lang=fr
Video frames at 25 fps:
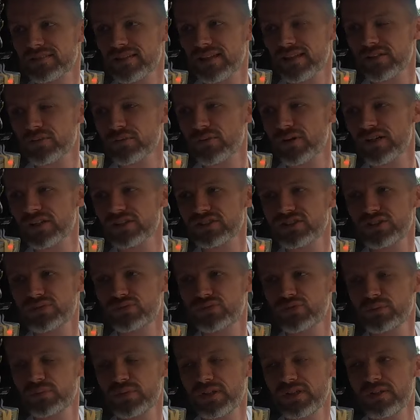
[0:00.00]
le droit à un
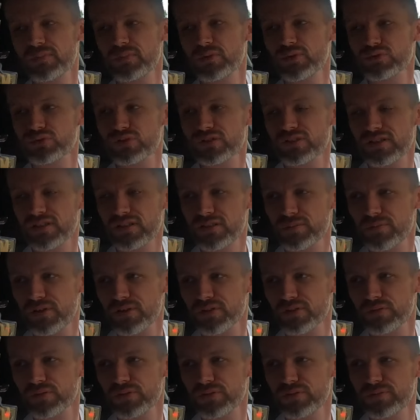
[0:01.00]
Shifumi pour choisir qui part
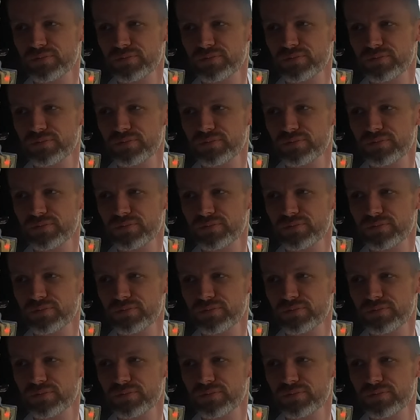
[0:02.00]
devant.